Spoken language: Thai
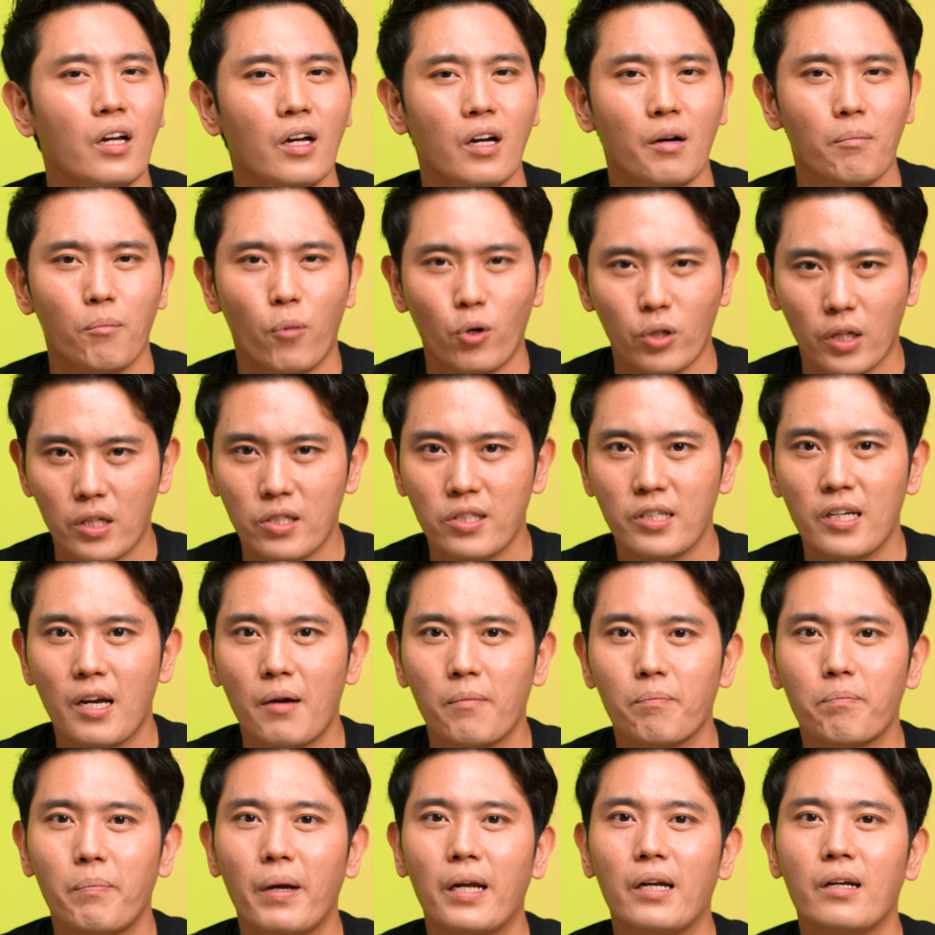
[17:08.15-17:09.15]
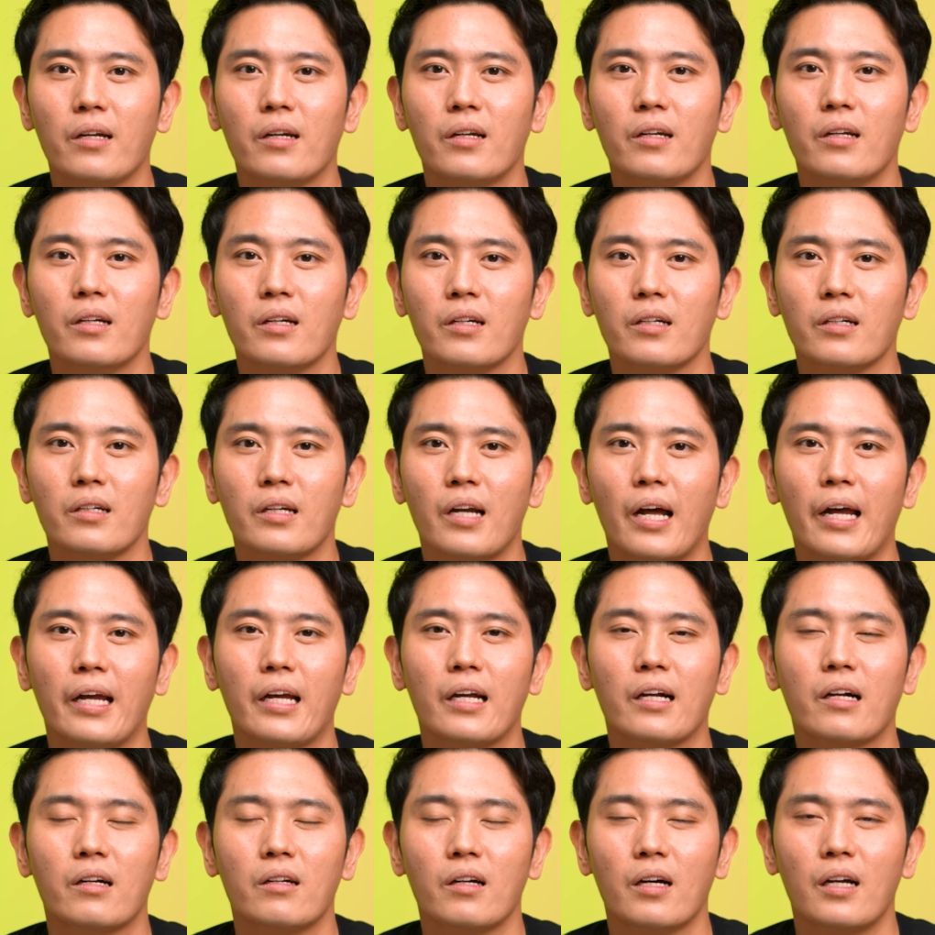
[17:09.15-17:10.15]
โพแทสเซียมเป็นหนึ่งใน
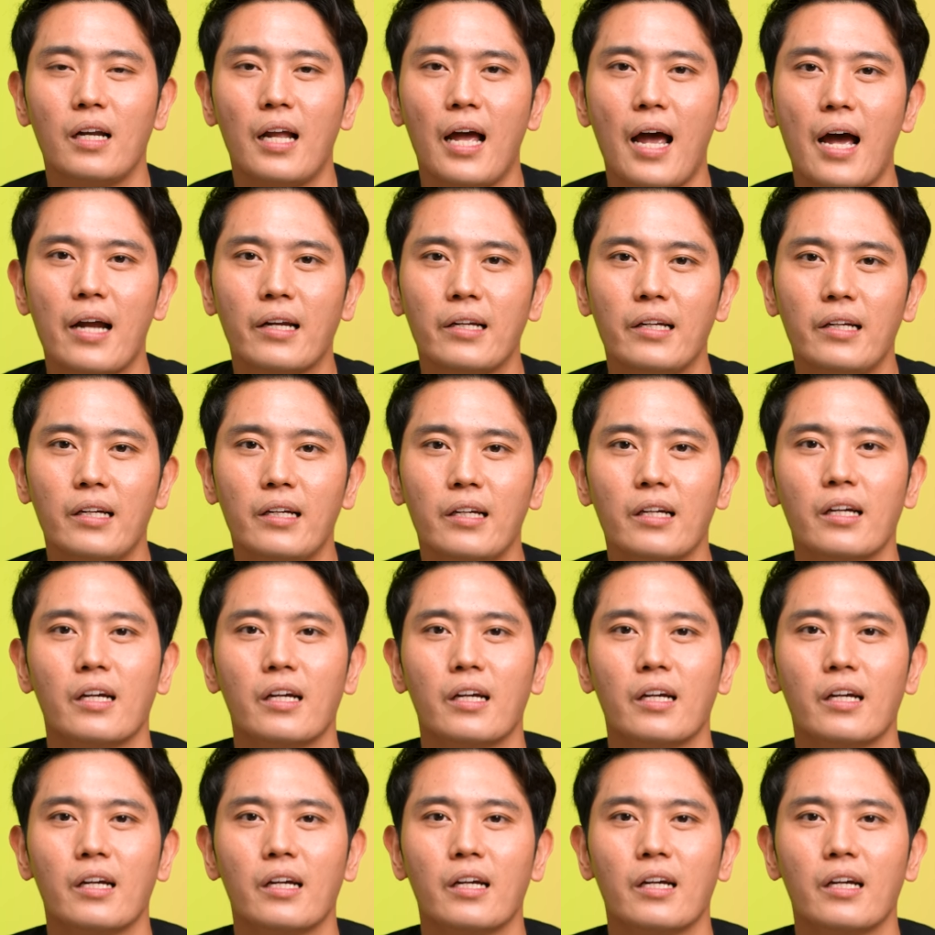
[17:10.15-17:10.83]
เกลือแร่ที่